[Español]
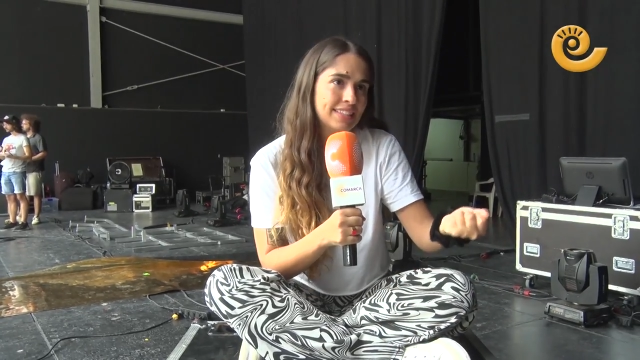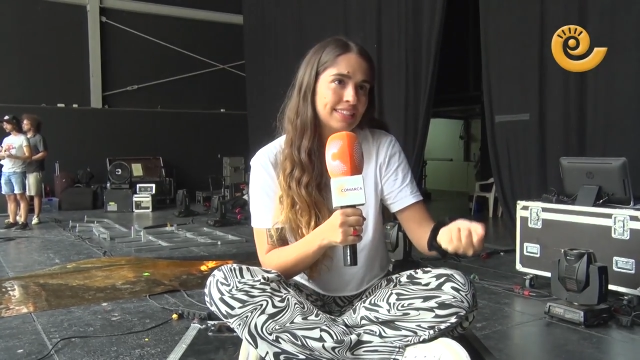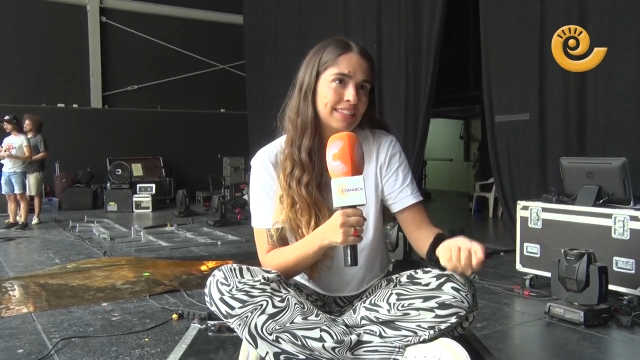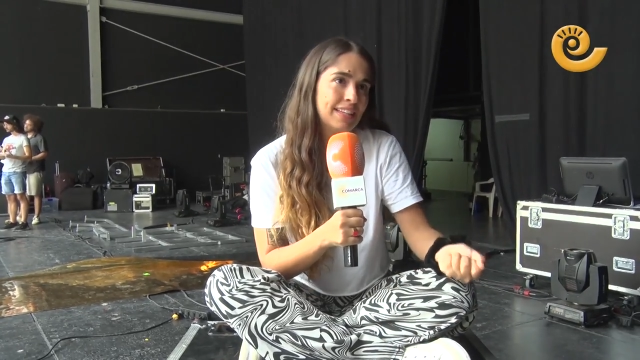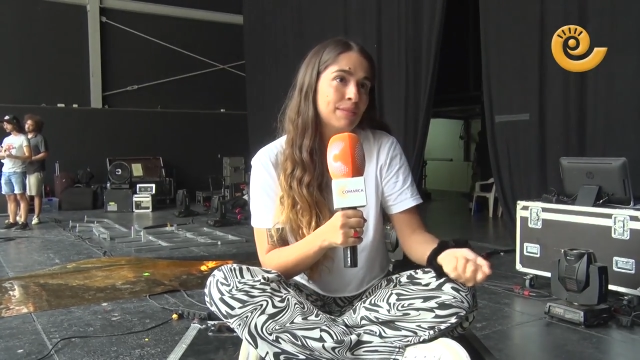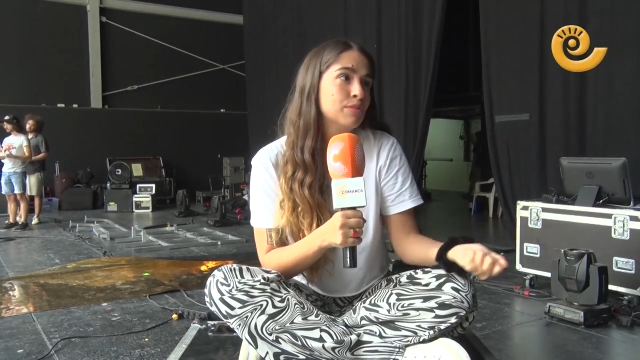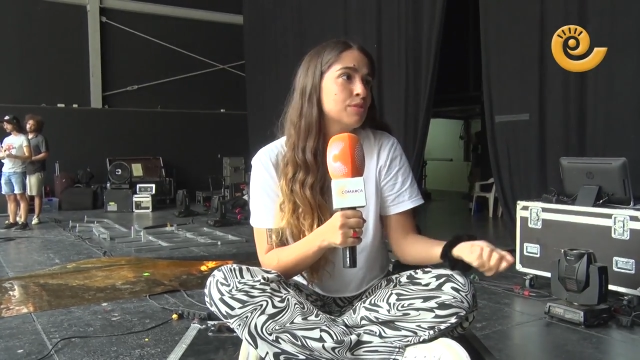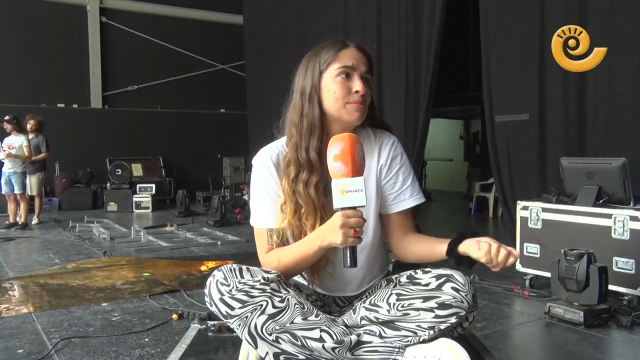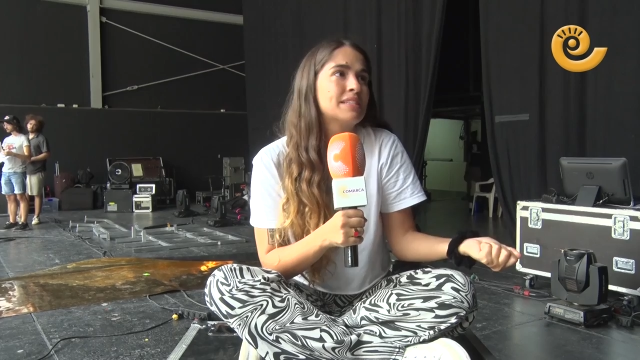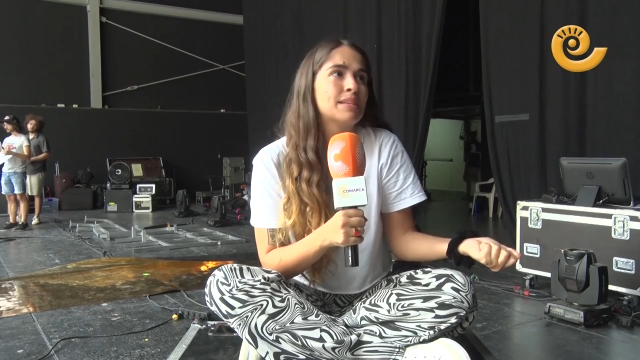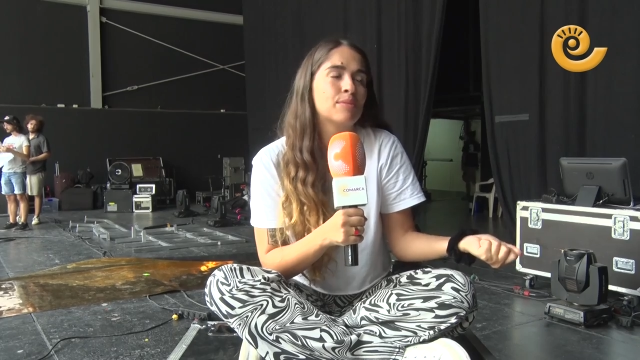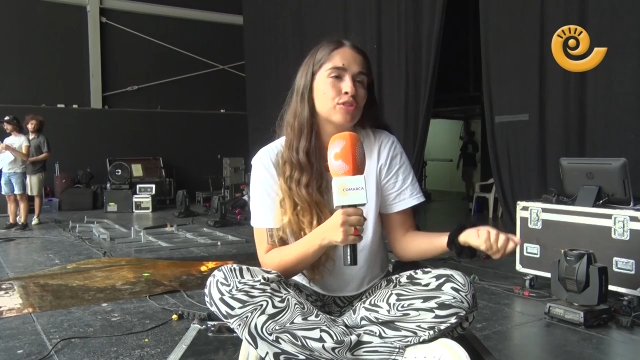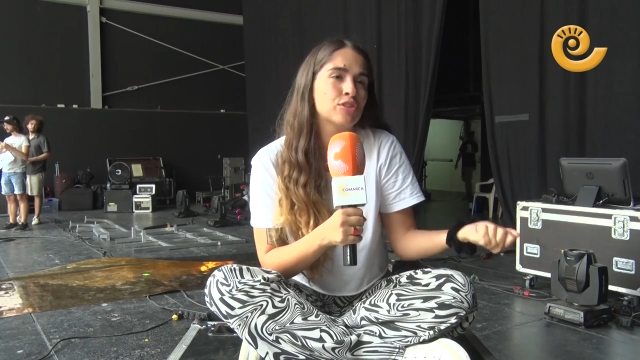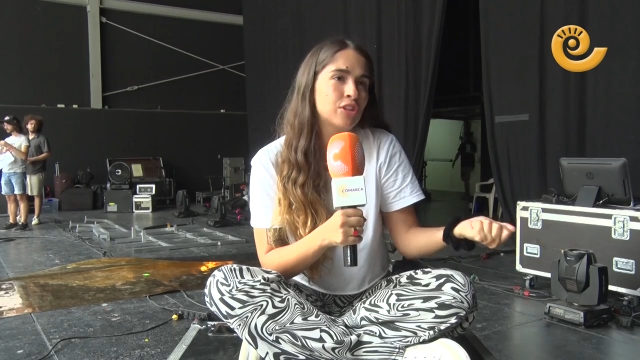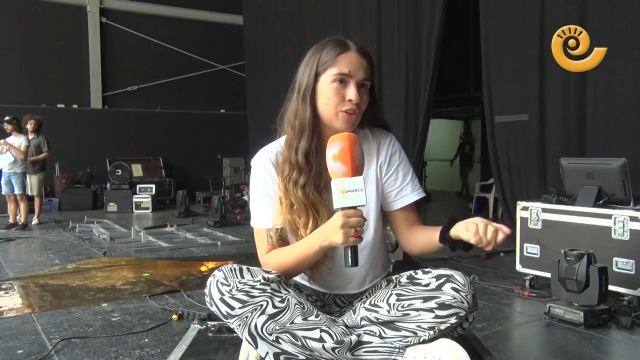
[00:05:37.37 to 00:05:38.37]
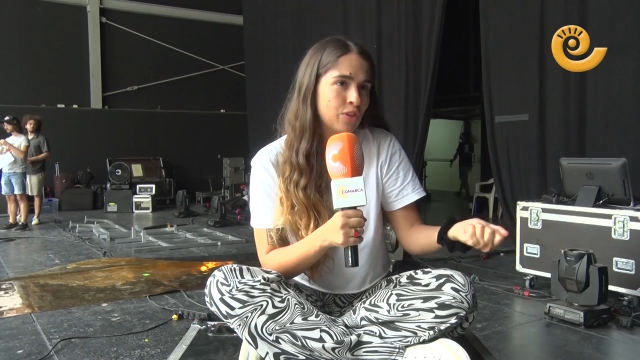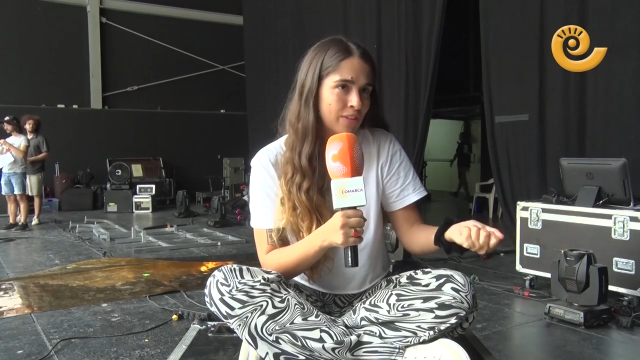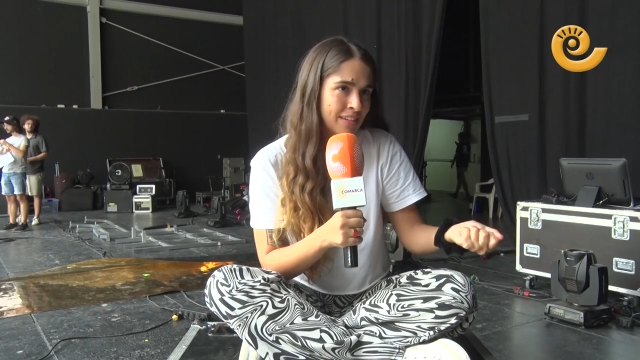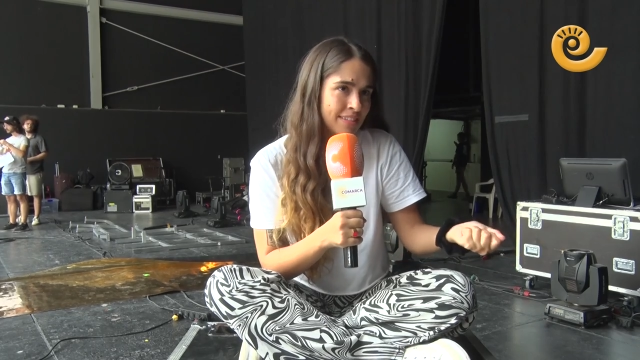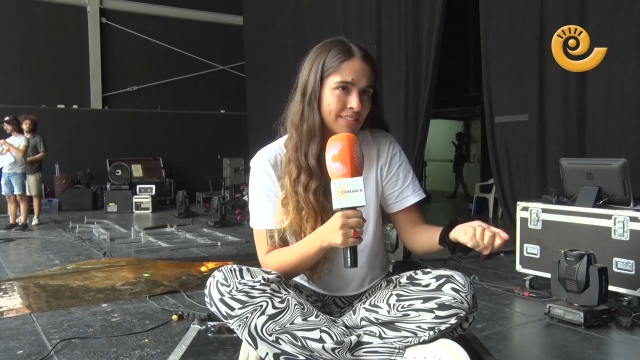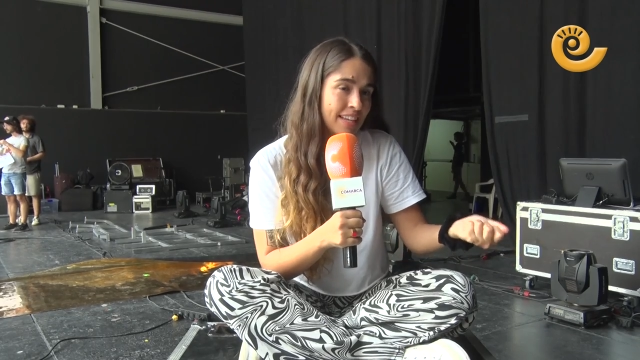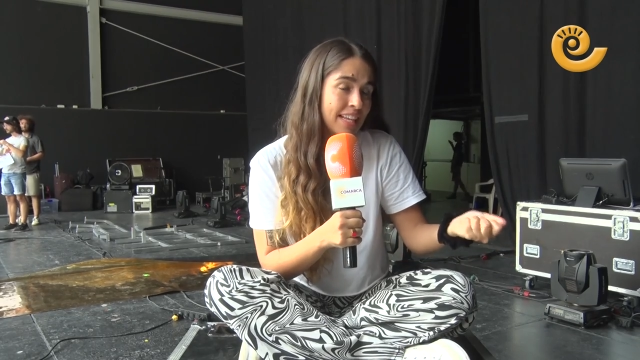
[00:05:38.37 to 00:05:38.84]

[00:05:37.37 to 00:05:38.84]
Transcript: teníamos mis amigos y yo en,